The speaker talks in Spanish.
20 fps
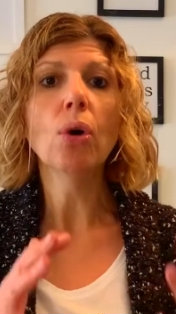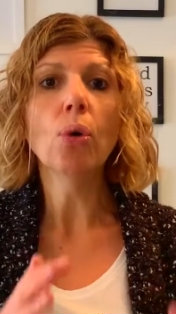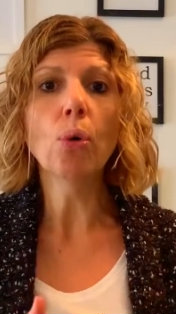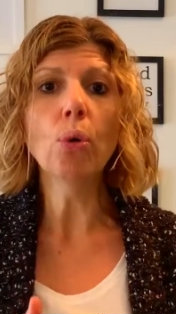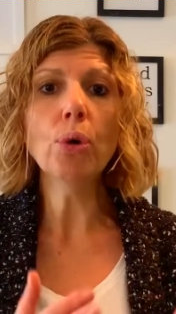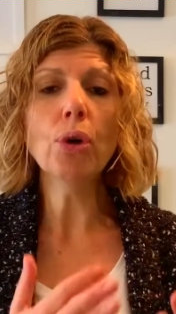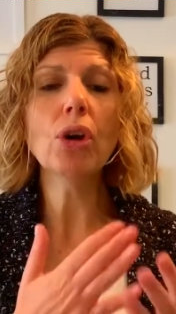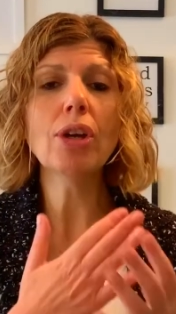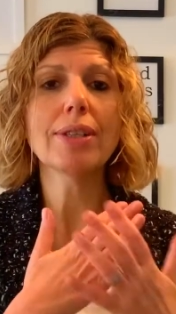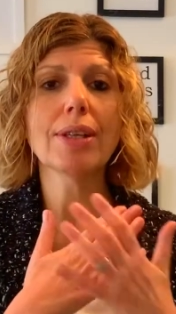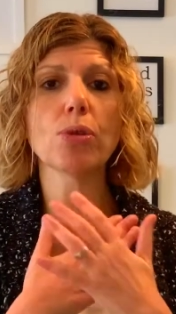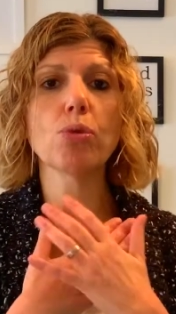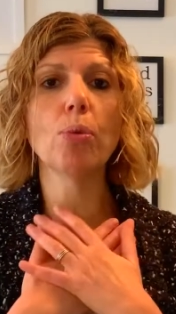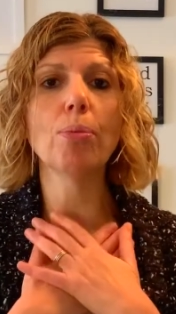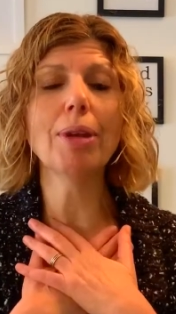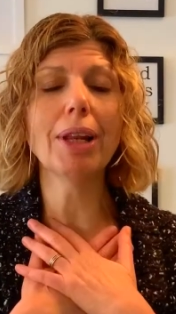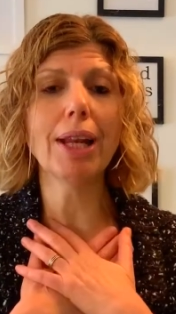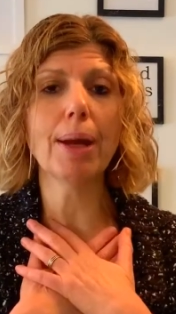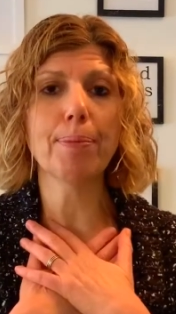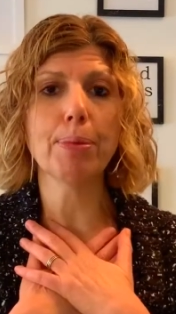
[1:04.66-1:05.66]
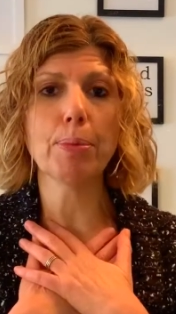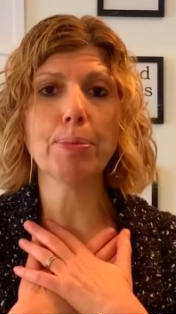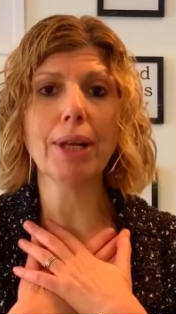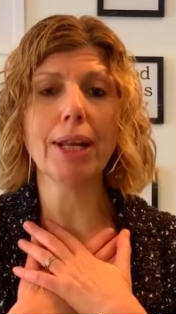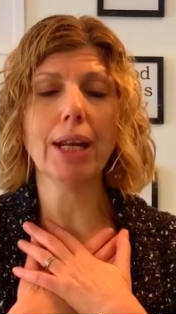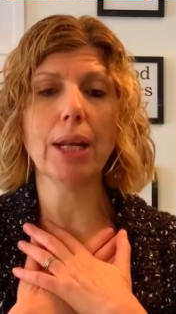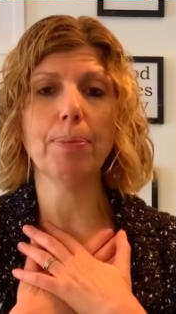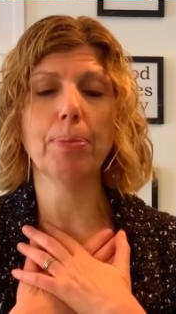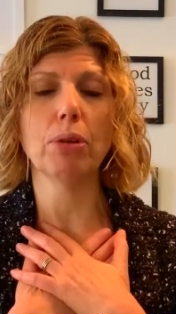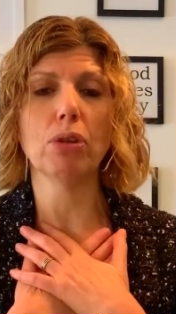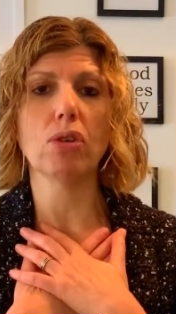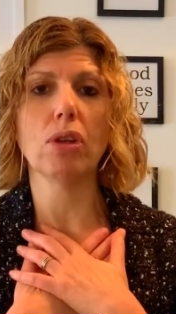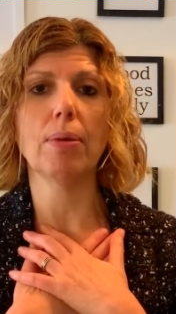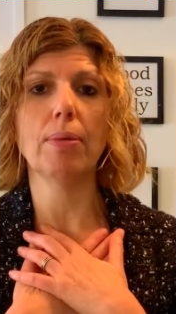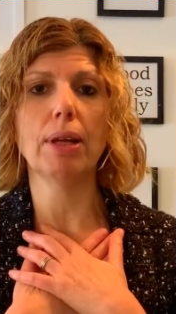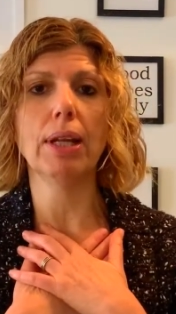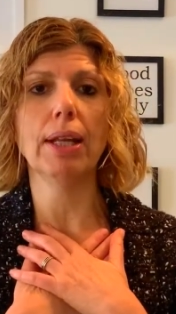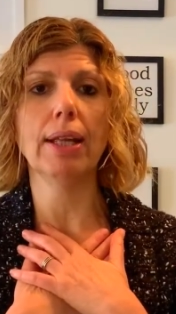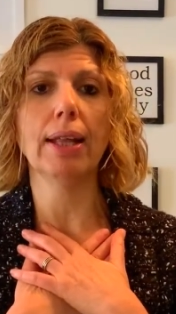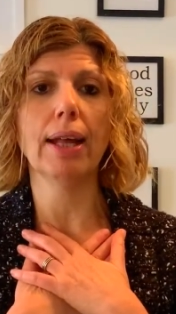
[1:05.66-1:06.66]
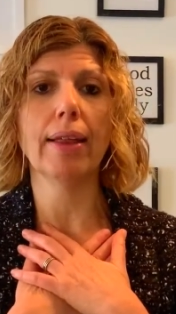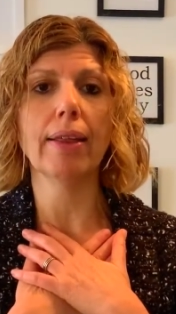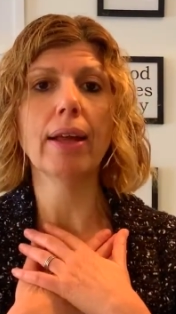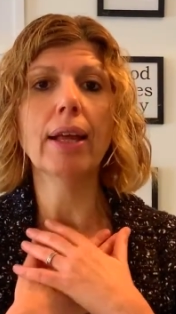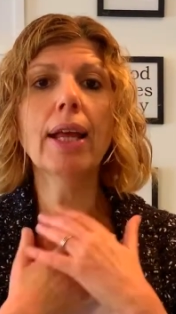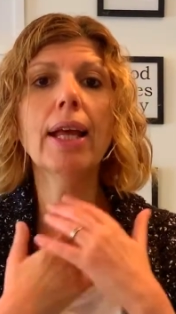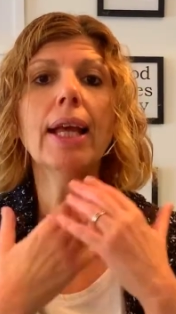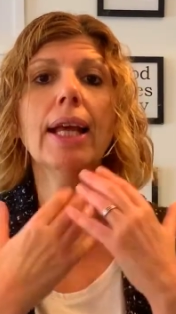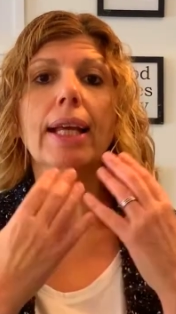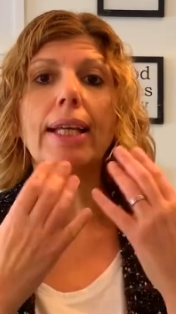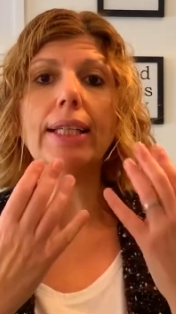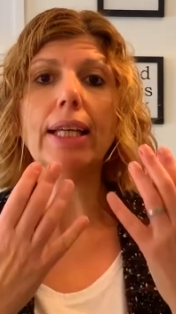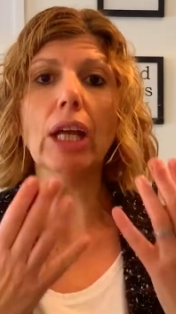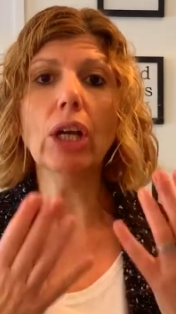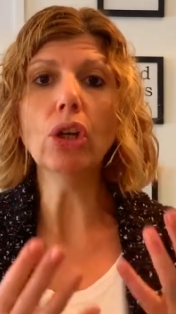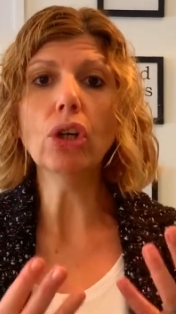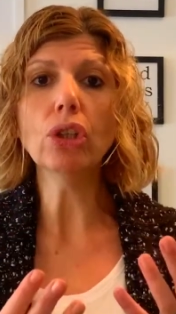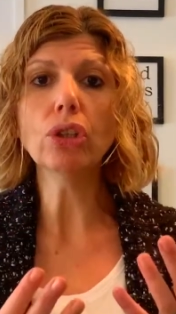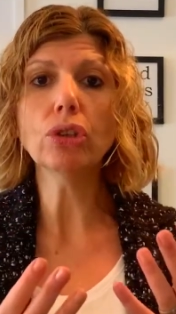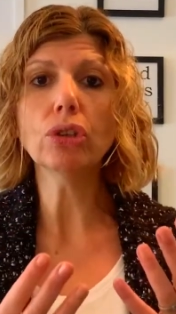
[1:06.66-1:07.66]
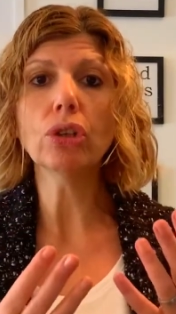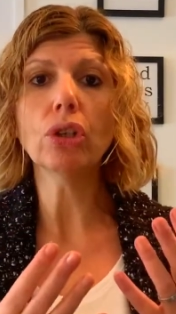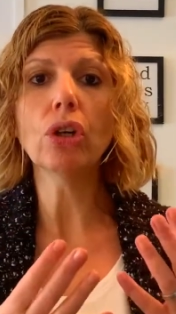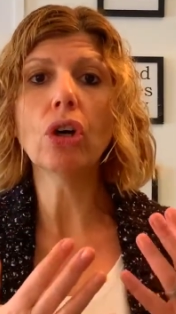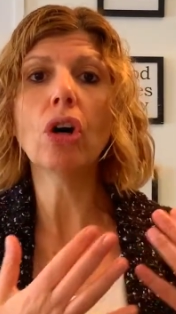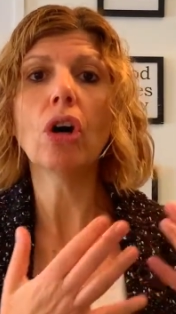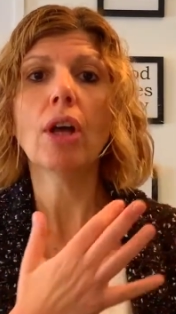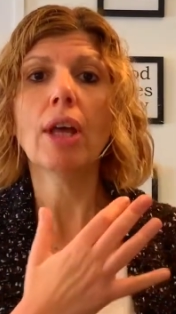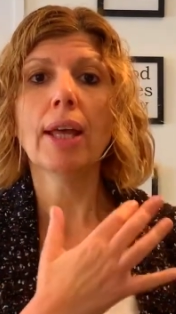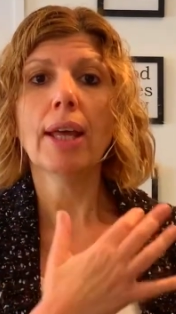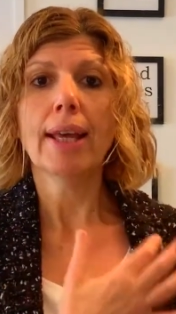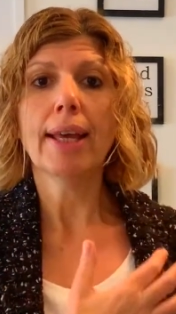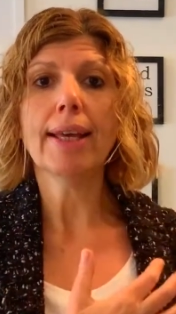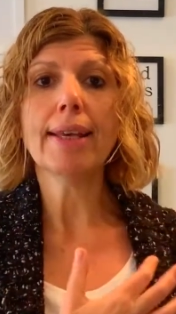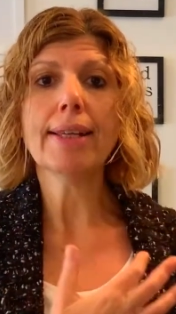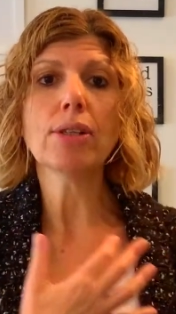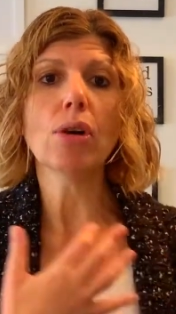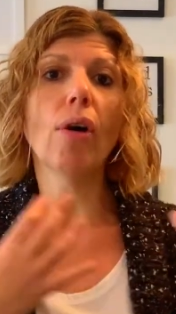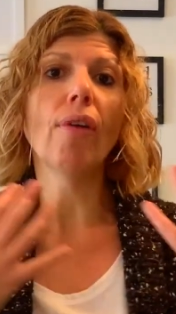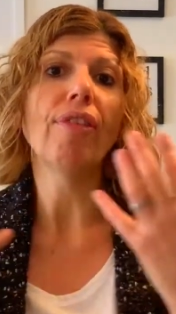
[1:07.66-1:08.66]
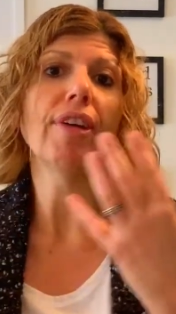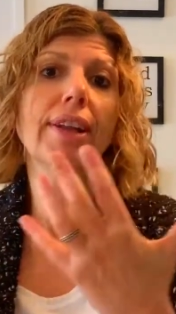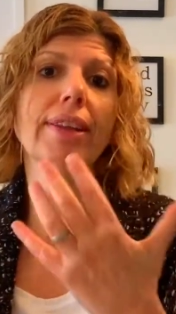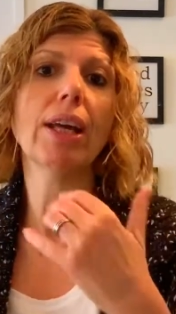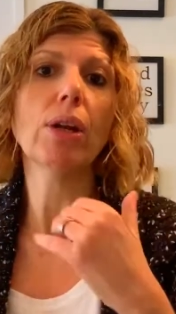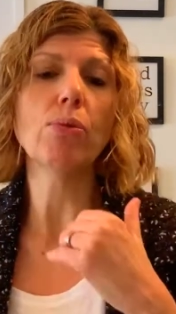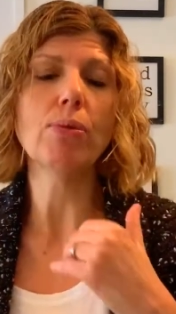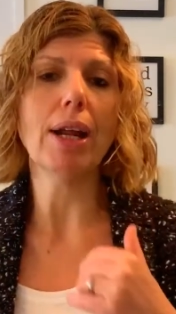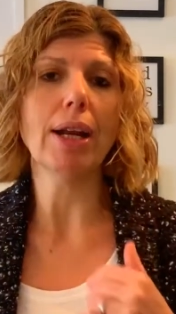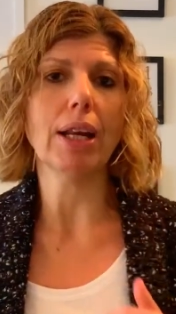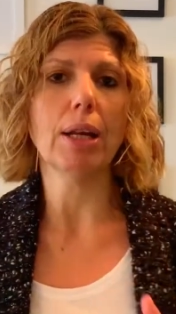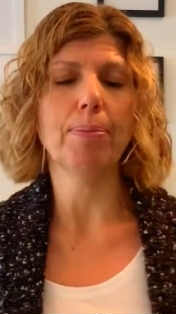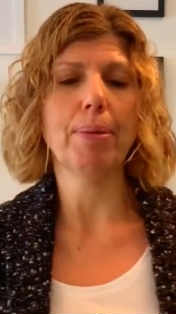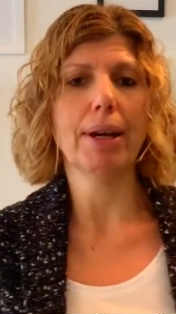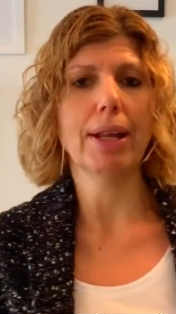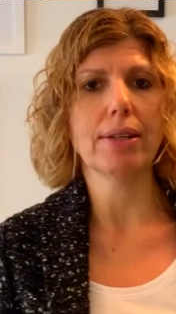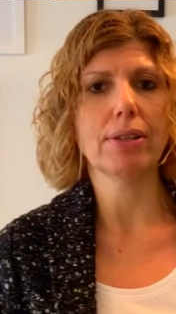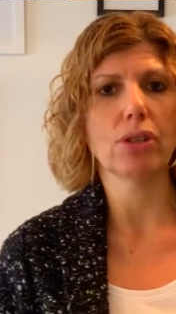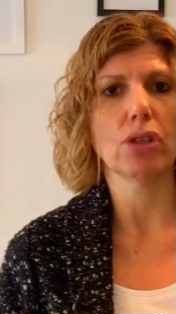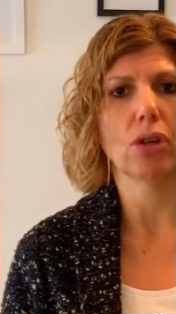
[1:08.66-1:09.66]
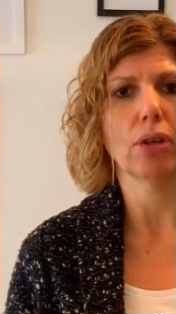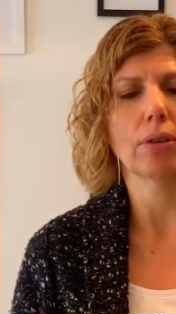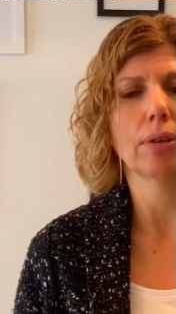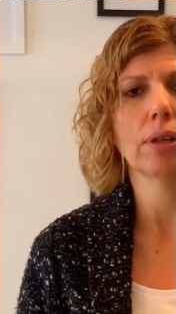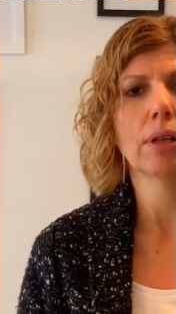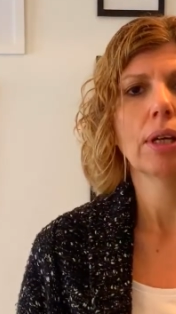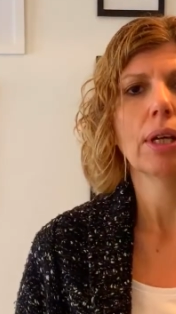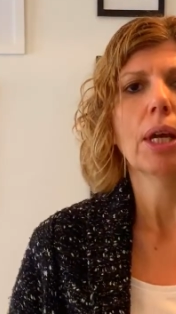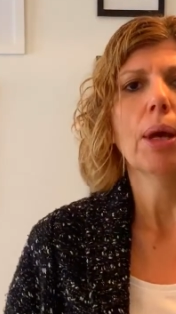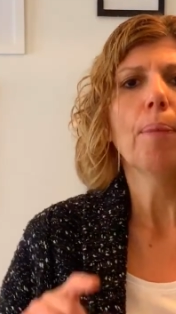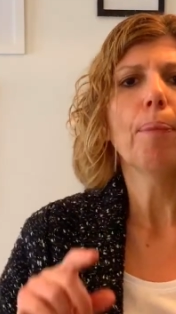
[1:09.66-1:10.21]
Uno es asumir la propia responsabilidad y el otro es ofertar una reparación.